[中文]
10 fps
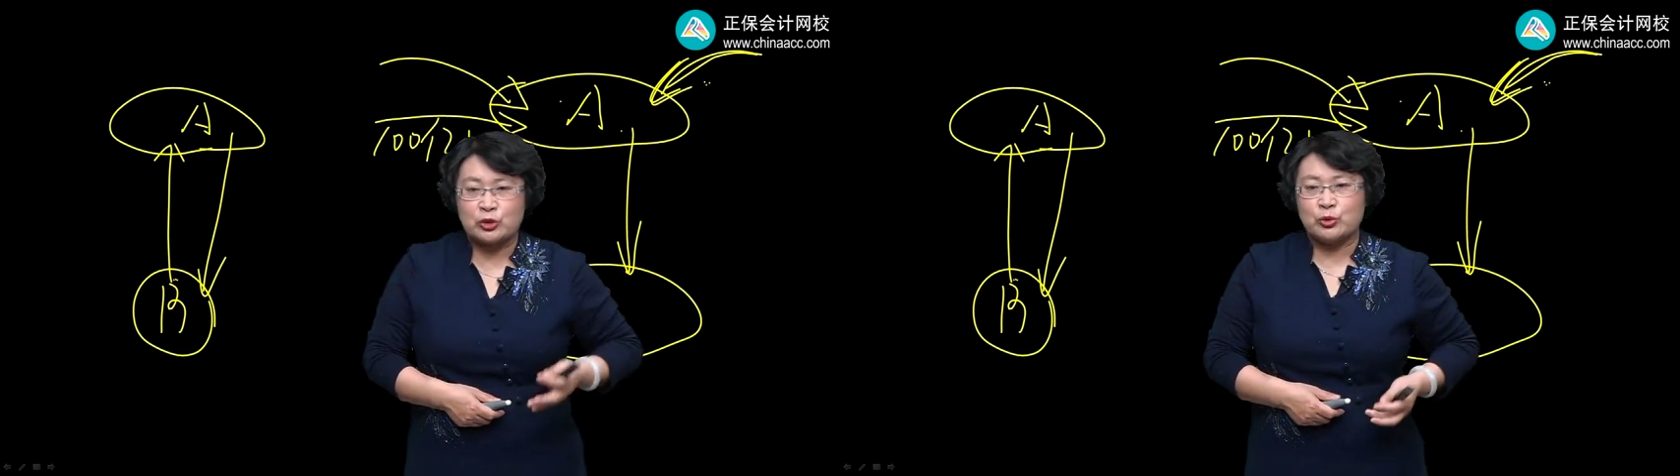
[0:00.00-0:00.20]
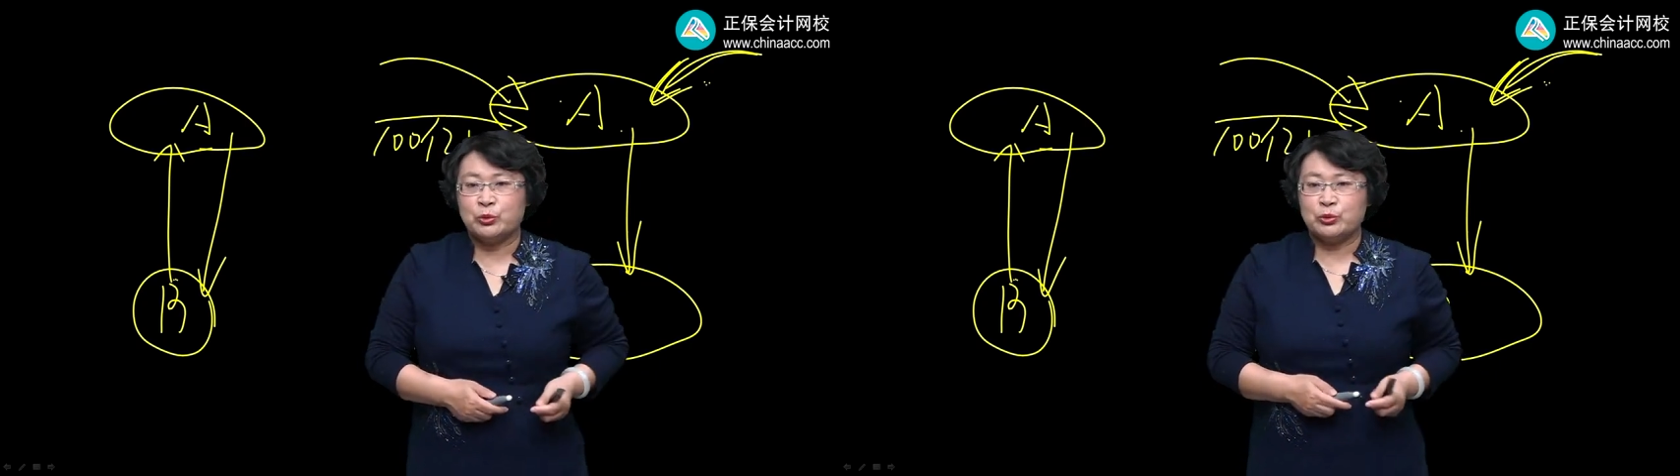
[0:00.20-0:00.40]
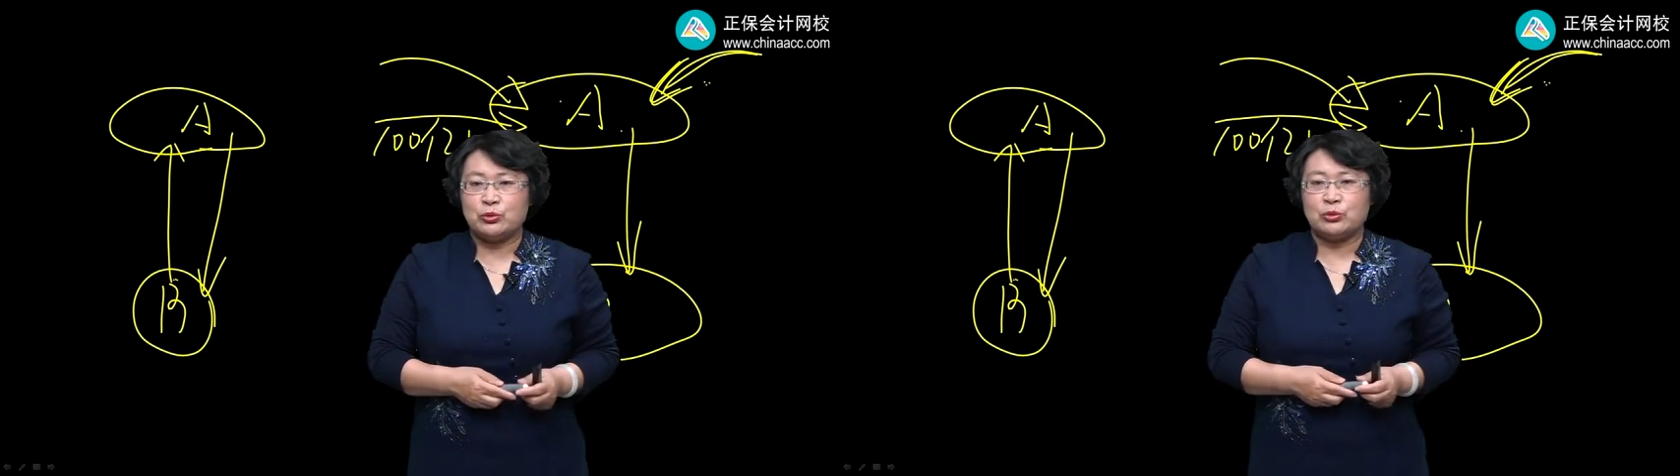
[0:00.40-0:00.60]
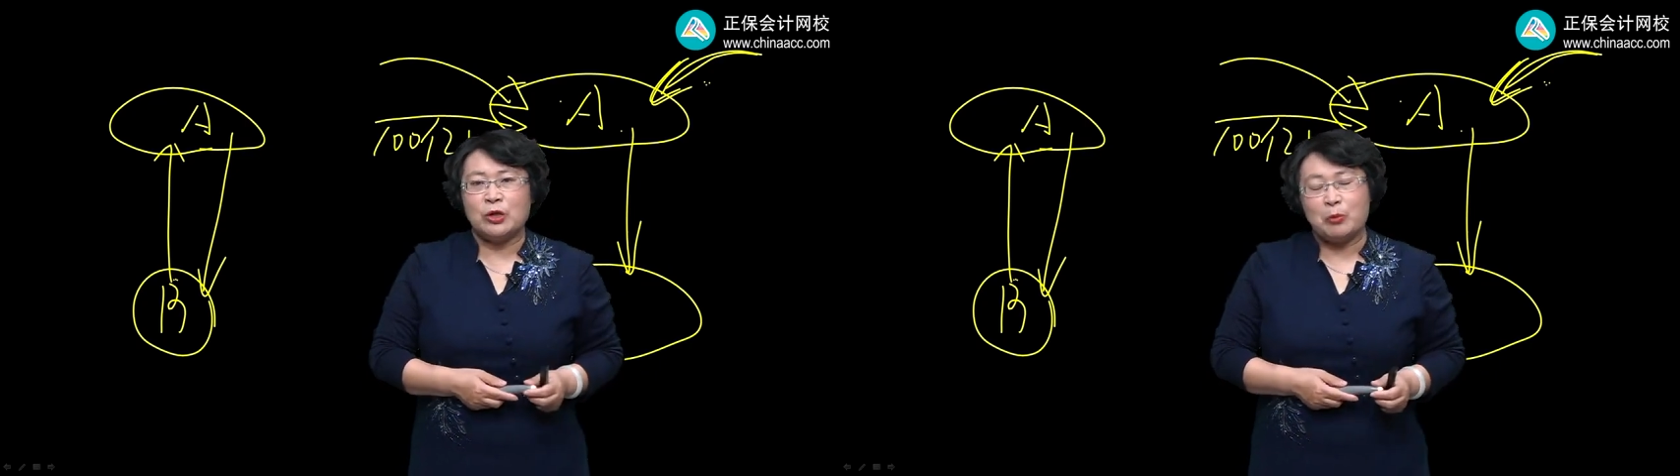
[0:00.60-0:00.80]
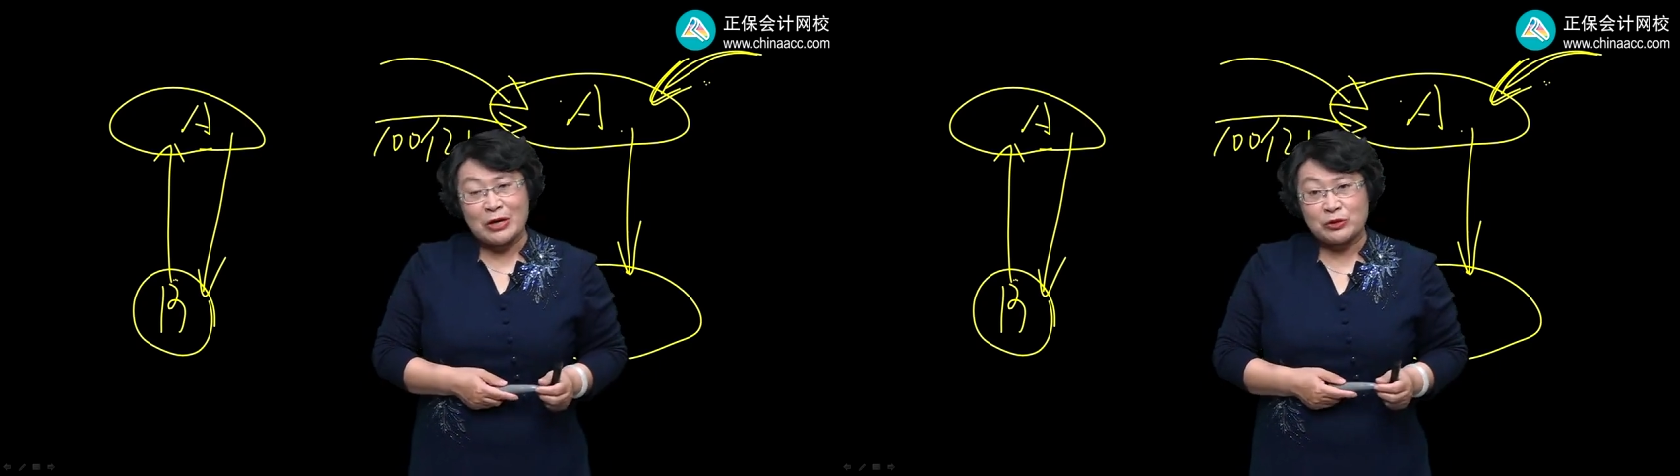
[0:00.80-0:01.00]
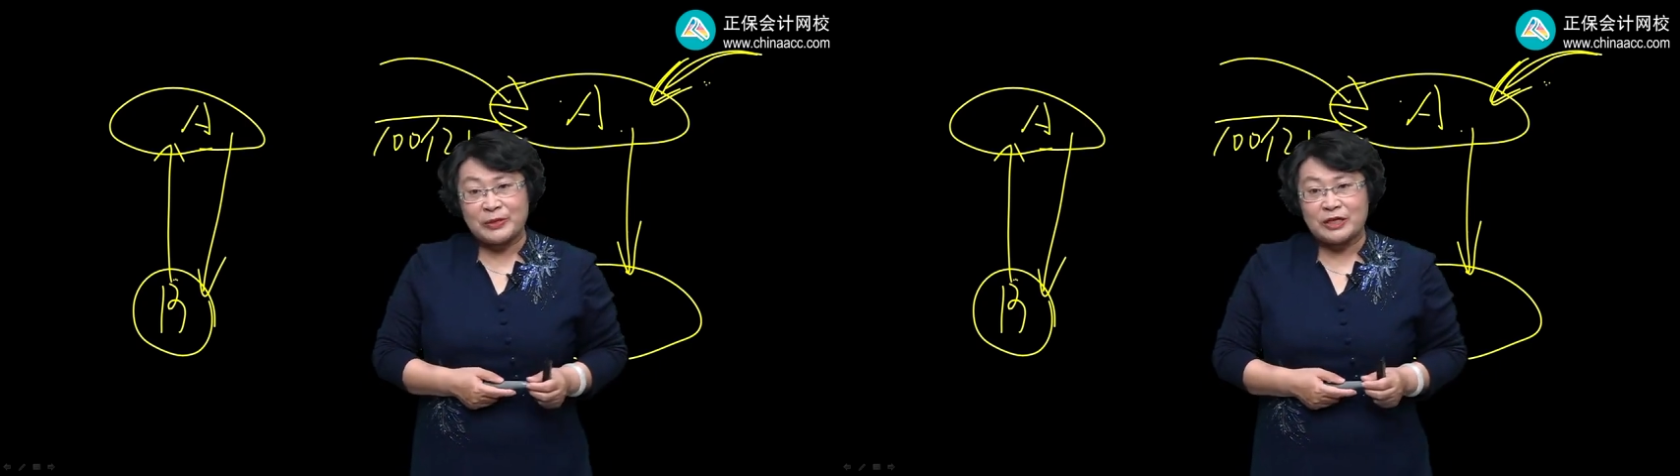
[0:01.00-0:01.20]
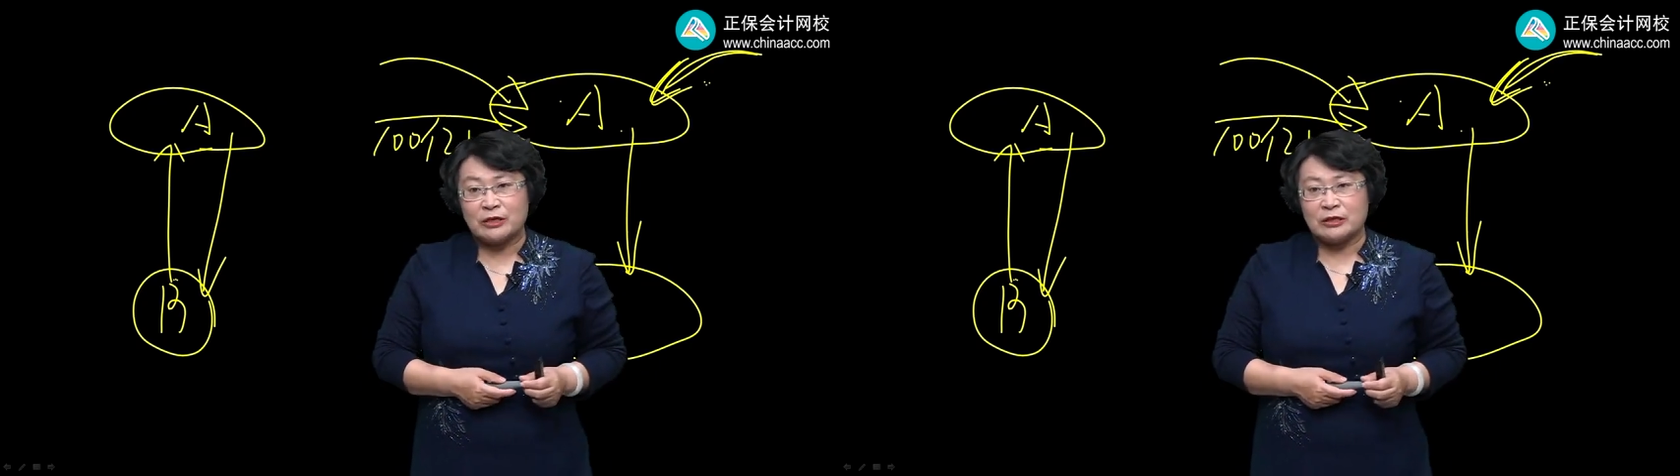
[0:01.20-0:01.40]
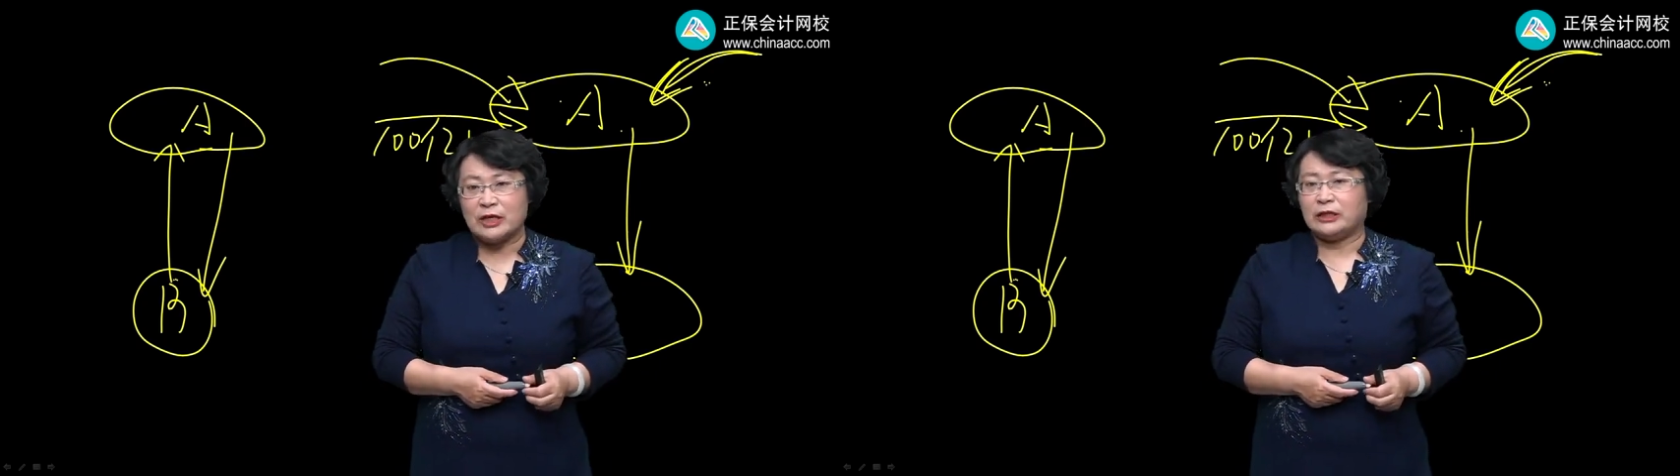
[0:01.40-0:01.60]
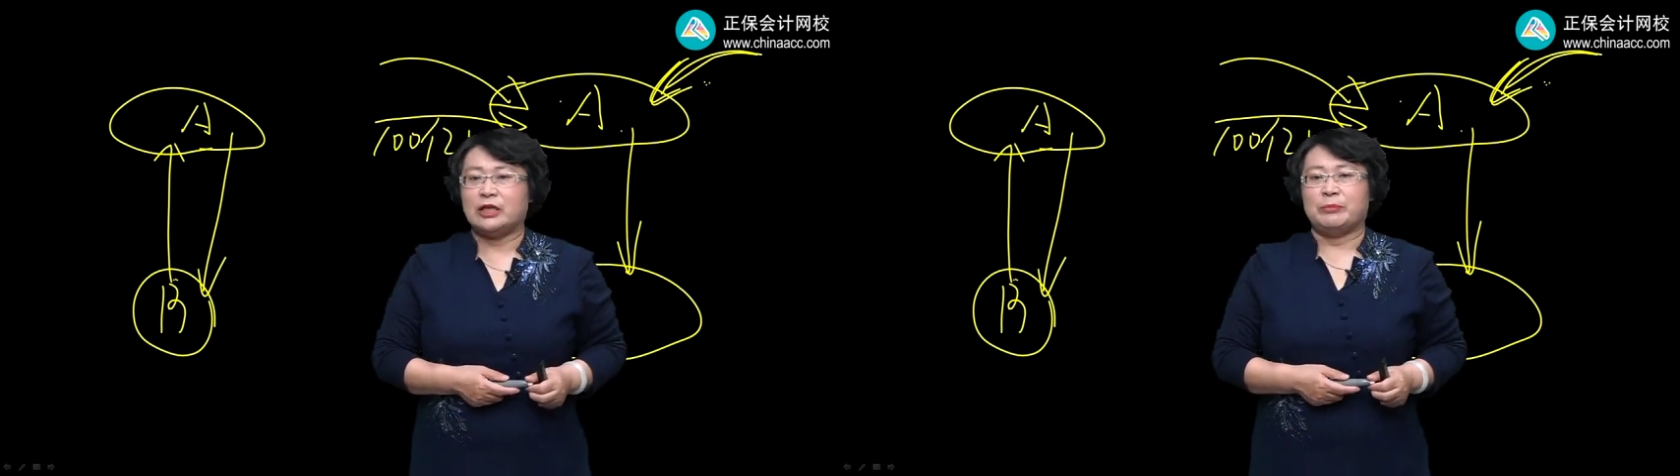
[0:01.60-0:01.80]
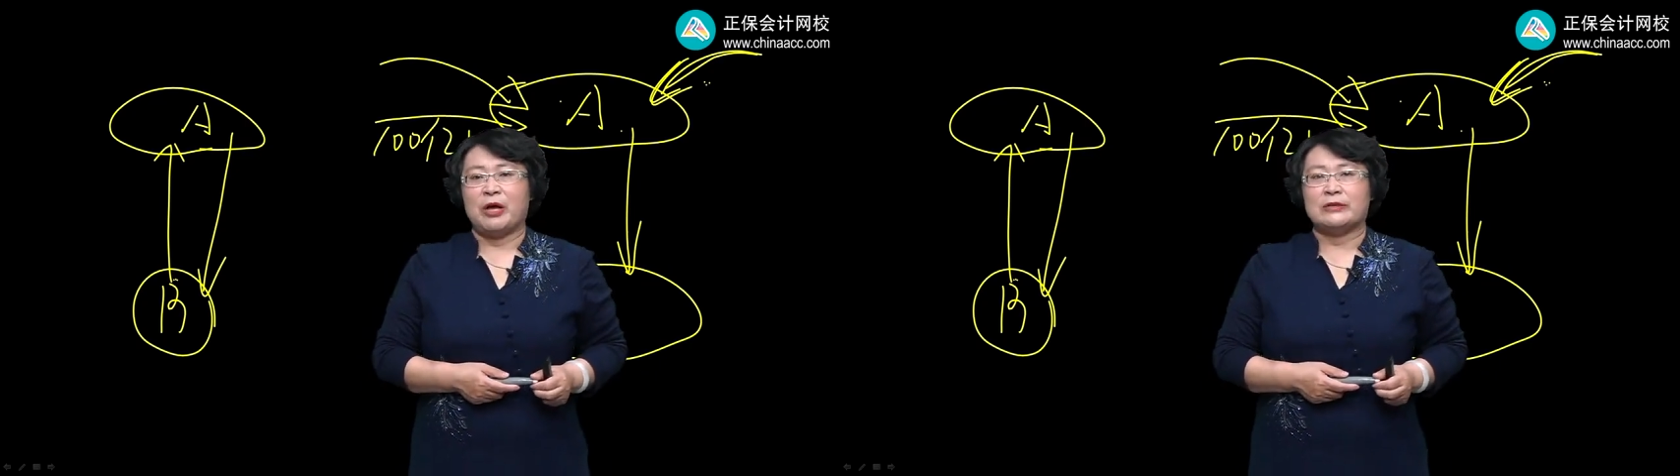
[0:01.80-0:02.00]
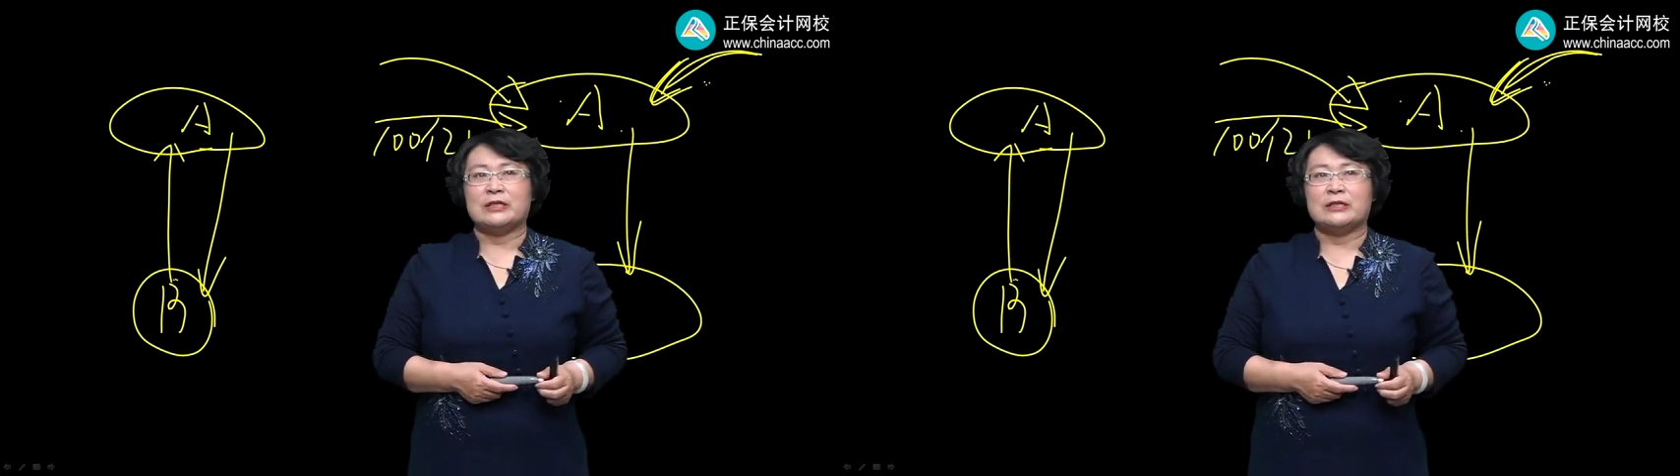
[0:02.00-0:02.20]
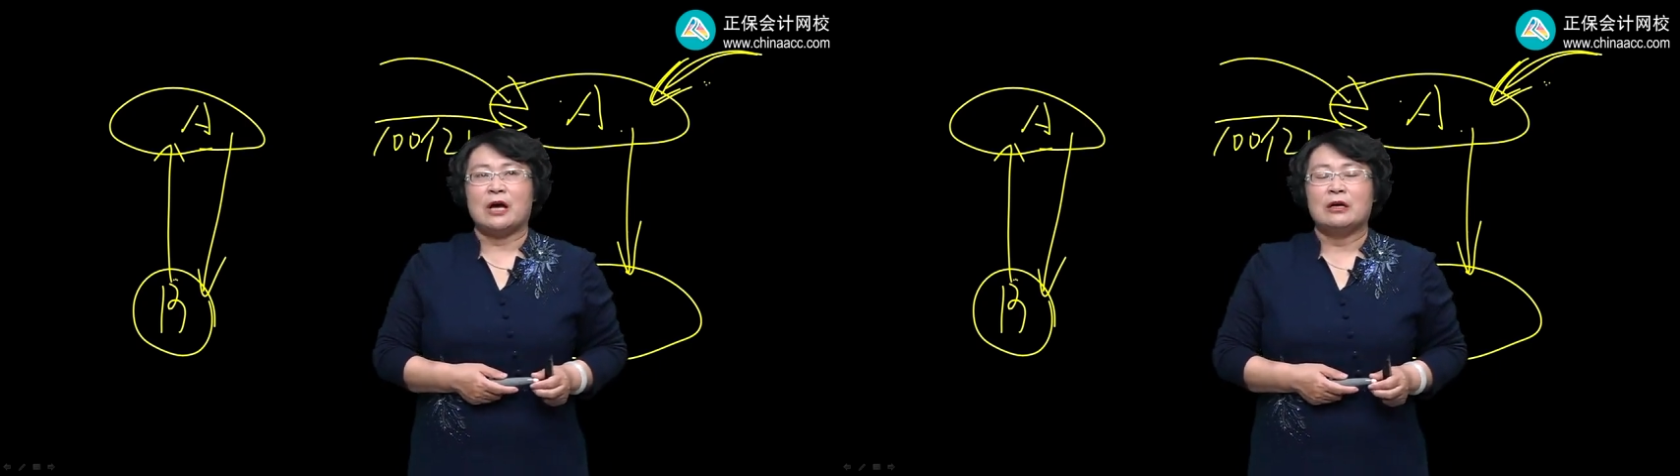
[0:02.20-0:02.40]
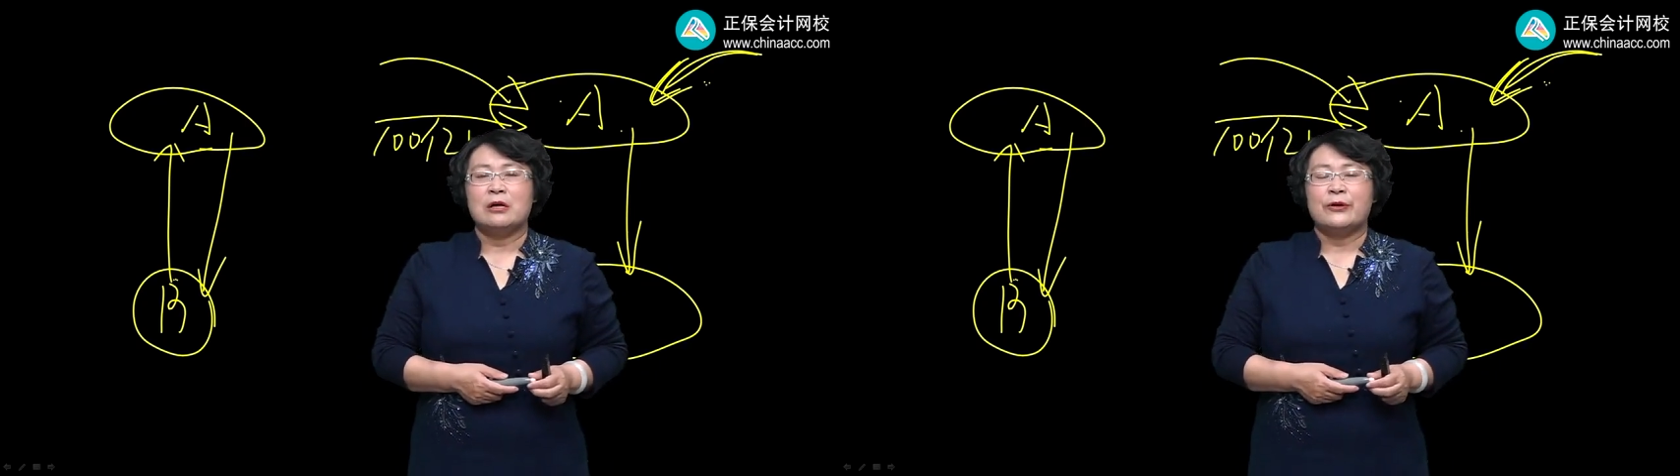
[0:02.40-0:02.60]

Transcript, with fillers: 税务局的完税凭证，也抵不了进项，